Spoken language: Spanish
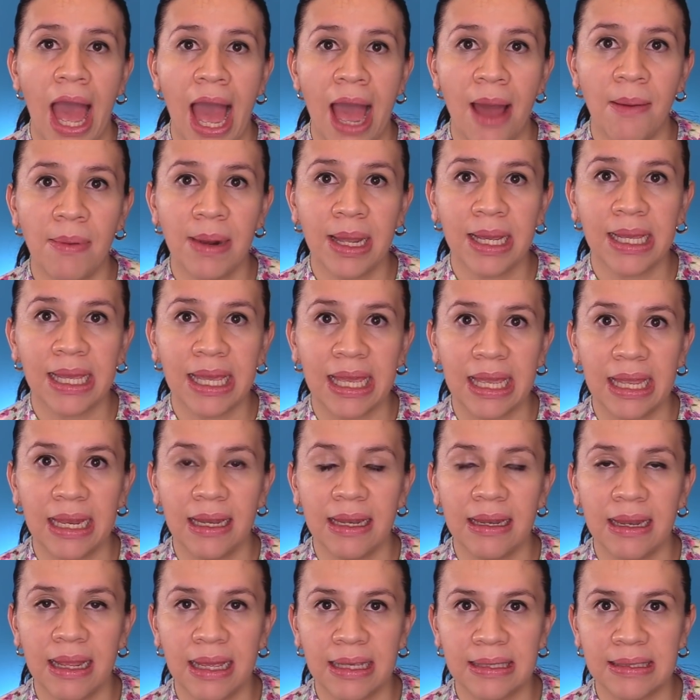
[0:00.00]
hablan que
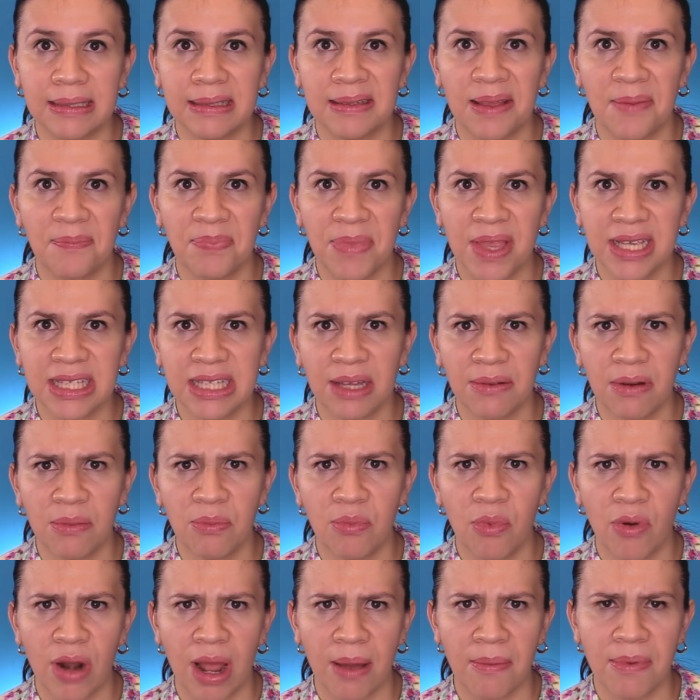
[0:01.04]
él este, estaba
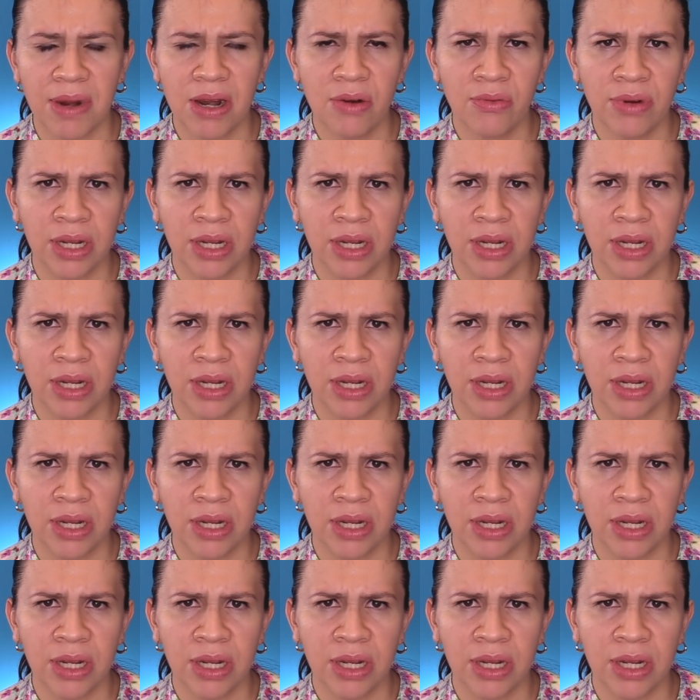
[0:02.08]
por abrir